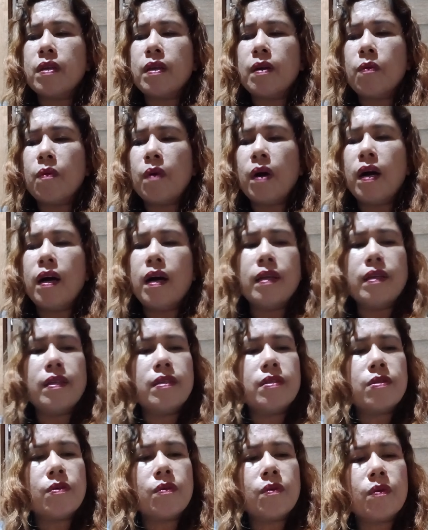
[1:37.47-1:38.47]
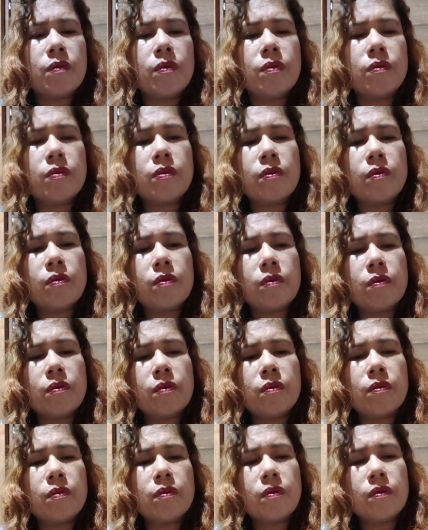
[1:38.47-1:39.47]
gawa ni suto
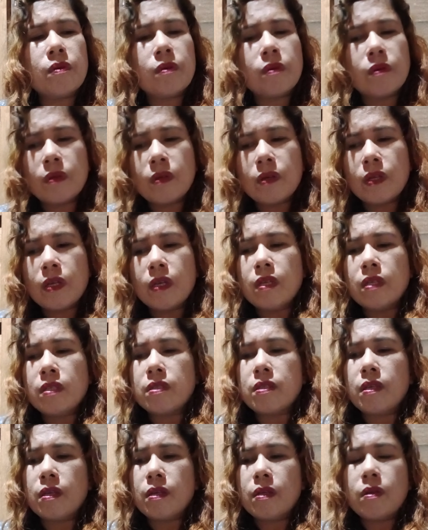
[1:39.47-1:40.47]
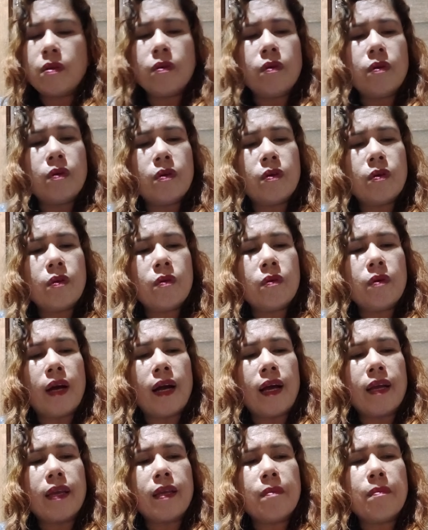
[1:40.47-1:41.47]
Siguro ay